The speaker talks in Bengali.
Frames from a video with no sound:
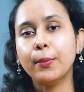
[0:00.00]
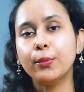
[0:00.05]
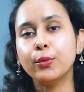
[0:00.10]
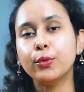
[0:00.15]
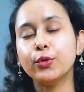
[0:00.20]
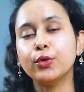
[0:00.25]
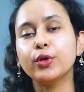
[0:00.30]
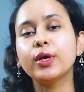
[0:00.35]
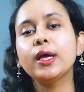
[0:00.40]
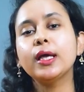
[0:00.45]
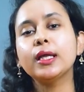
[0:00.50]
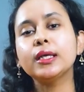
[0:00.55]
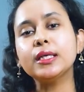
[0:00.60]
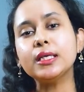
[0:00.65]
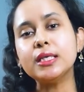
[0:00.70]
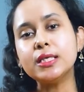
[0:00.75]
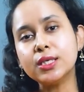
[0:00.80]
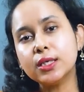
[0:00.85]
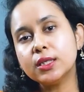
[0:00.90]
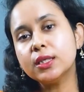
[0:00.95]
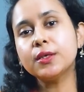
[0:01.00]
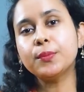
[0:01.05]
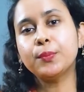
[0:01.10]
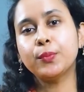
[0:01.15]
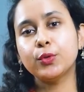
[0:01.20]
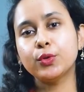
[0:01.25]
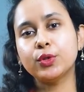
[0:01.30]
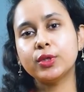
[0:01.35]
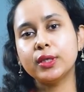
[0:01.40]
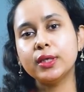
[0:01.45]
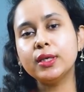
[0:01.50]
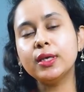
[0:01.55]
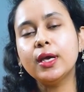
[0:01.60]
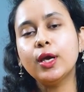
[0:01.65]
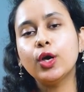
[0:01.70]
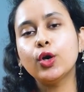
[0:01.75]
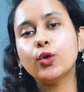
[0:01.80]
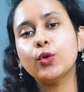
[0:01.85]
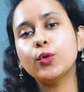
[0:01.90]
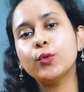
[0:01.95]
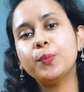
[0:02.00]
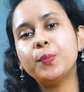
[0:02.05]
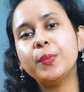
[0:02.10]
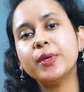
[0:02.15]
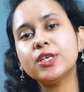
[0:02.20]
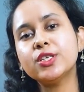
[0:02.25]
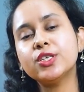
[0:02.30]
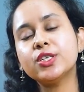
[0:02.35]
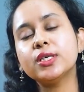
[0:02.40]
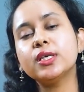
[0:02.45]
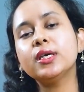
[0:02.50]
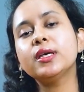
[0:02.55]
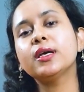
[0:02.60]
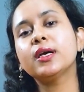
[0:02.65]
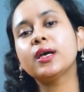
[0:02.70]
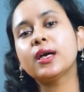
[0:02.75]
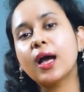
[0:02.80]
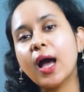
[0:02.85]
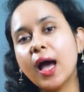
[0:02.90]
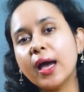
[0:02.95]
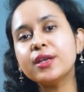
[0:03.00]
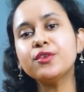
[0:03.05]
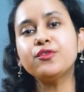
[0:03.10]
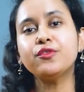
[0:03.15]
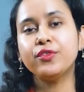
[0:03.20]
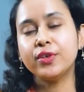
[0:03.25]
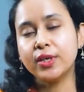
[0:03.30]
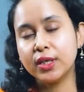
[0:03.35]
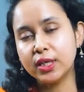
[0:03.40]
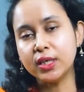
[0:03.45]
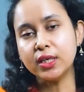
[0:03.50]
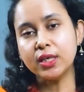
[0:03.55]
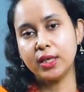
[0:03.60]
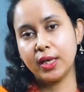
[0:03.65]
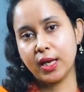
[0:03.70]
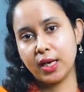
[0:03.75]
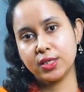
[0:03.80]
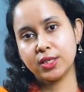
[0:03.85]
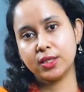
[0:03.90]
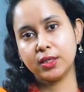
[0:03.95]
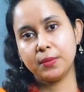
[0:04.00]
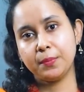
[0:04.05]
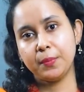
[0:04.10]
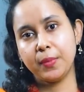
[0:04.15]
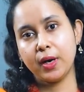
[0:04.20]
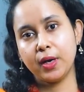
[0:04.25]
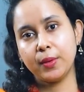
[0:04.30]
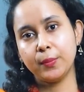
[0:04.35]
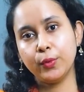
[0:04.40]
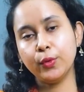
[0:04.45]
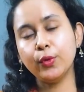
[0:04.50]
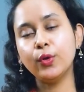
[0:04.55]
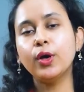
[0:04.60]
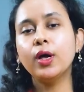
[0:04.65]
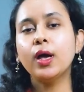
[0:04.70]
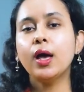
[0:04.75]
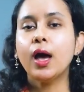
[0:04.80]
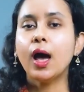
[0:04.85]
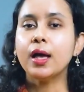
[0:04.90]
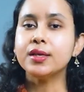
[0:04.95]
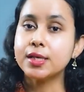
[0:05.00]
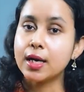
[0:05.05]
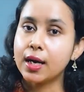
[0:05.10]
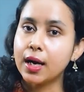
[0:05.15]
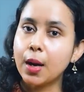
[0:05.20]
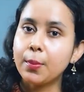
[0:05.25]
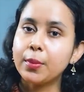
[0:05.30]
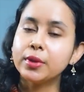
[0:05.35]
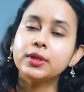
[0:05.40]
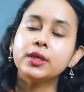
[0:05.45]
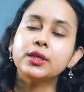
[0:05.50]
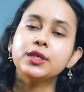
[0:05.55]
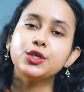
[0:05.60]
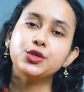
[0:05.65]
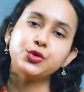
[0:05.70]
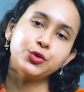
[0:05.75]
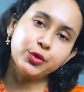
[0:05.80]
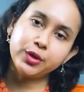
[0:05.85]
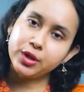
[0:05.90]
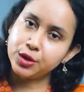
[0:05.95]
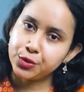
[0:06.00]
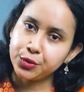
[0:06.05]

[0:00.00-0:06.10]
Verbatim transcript: এবং নিজেদের প্রতি খুব বেশি কাইন্ড ফিলিং নিয়ে আসতে পারবো যারা আমাদের কিশোর